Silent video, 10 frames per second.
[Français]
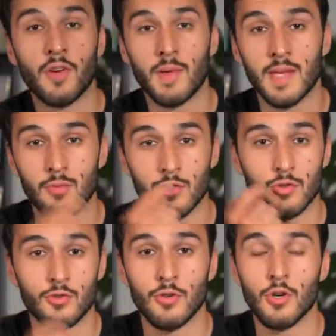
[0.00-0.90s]
fermer ta bouche quand
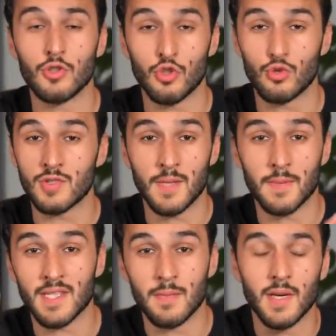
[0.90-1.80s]
tu dors. Je ne conseille
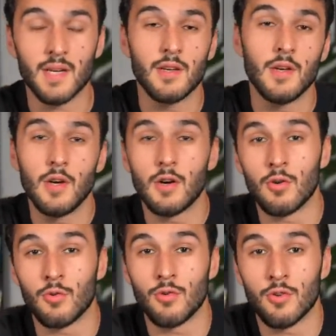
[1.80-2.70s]
pas cette marque en
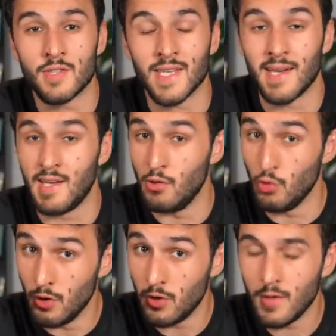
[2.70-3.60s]
l'occurrence car elle est
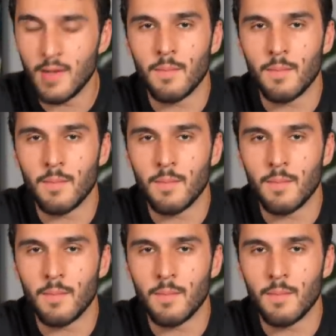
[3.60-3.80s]
nulle,